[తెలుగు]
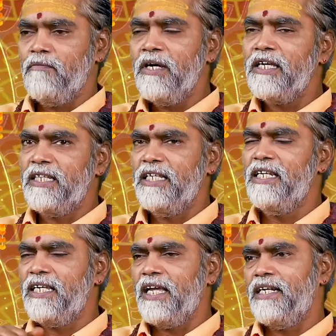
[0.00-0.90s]
కదమ్మా
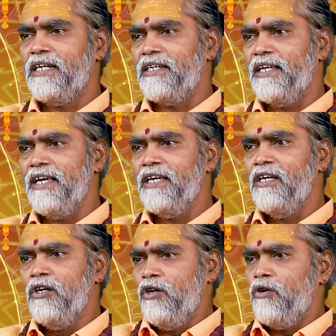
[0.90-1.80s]
దీనికి ఏంటంటే
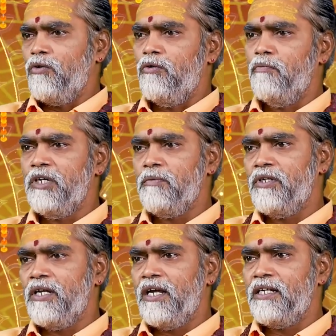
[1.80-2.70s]
గుమ్మడి
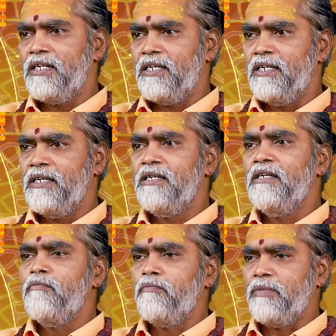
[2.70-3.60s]
పండు లాంటి
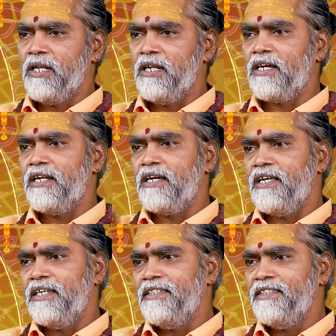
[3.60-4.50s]
పిల్లలు
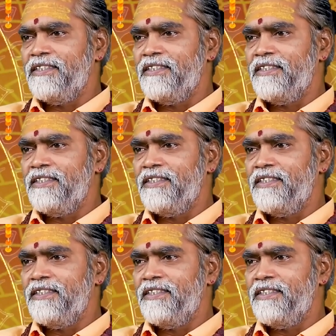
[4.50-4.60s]
కలగాలి